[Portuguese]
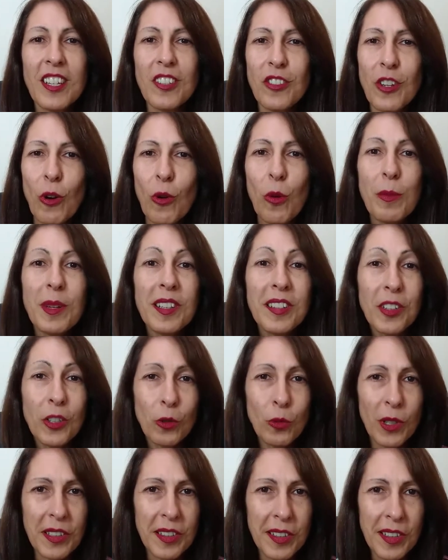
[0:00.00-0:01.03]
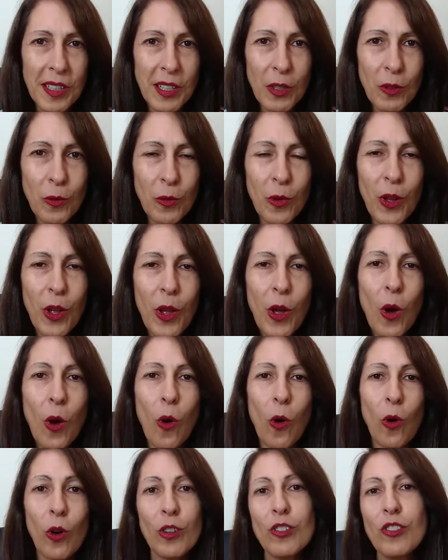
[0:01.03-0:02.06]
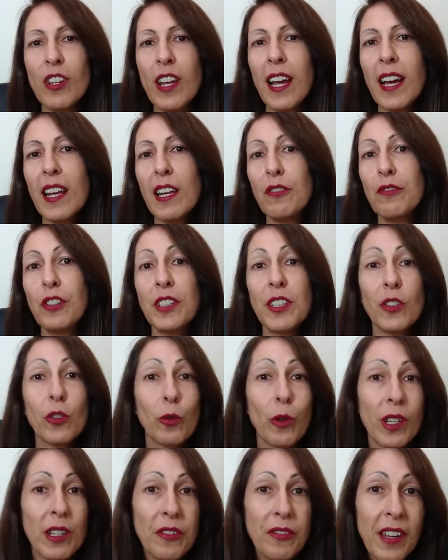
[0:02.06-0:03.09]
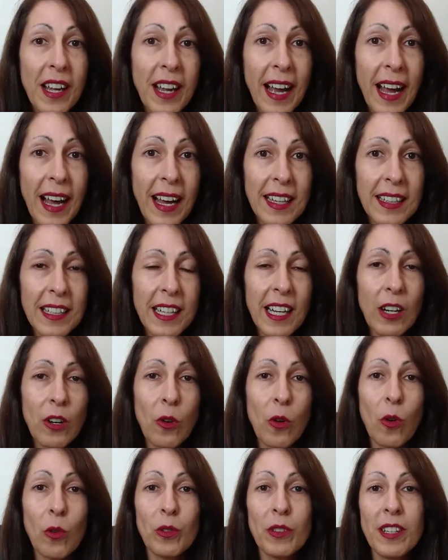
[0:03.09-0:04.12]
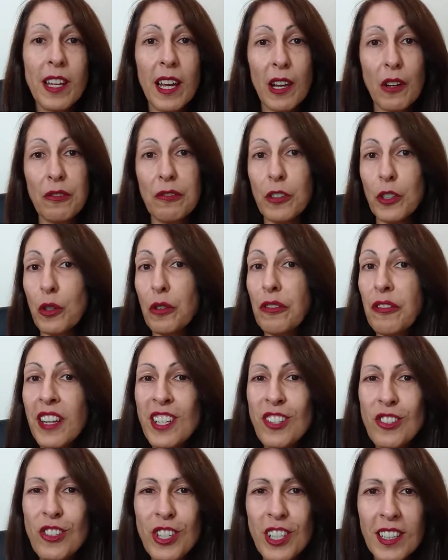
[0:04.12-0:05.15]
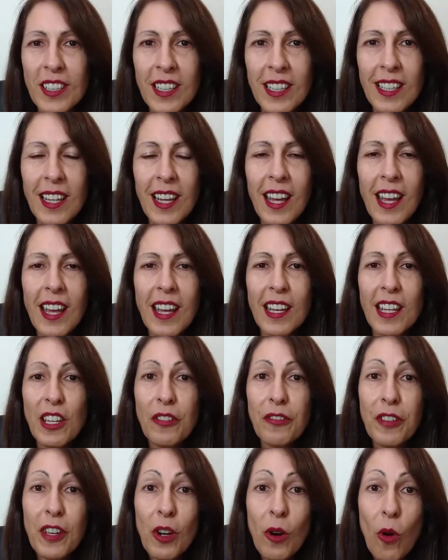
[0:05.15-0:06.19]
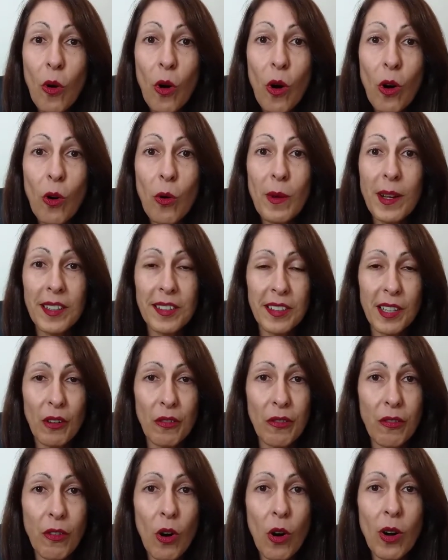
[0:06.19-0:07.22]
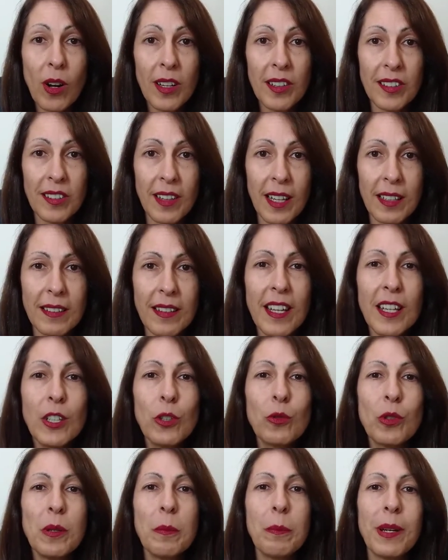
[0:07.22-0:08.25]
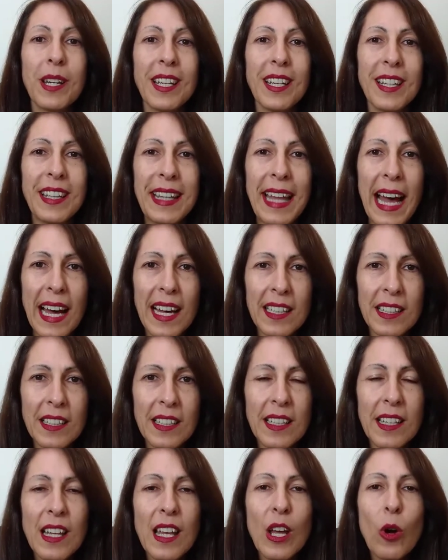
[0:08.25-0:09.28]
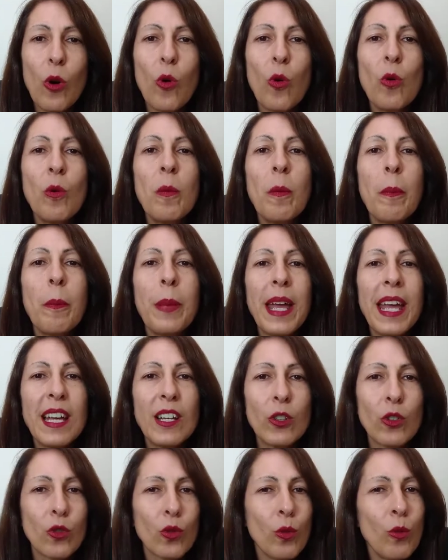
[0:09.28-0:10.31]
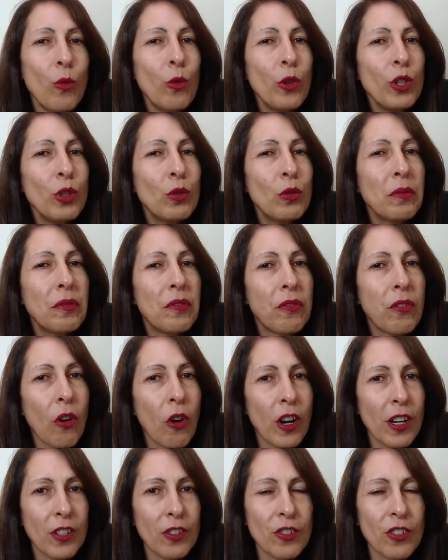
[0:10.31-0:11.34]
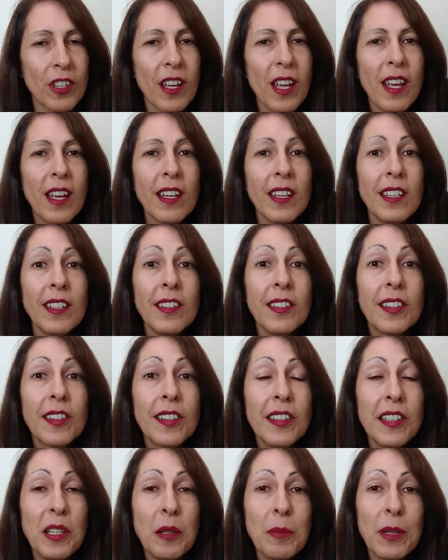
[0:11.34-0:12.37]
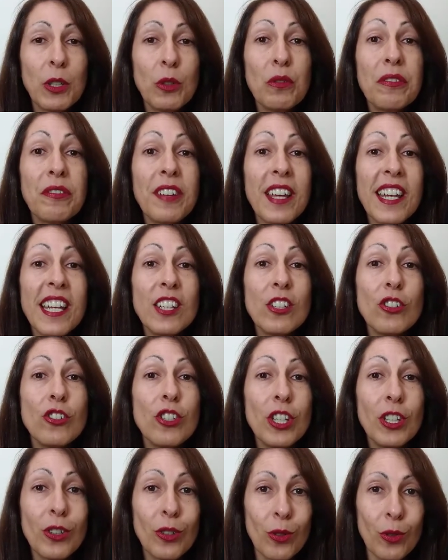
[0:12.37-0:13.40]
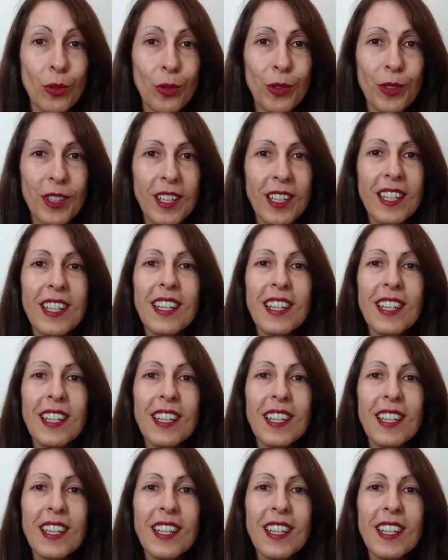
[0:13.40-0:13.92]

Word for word: de alguma situação onde ela foi desqualificada, onde ela foi ofendida e ficou com essa voz lá dentro impregnada, com um peso muito forte em cima do veredito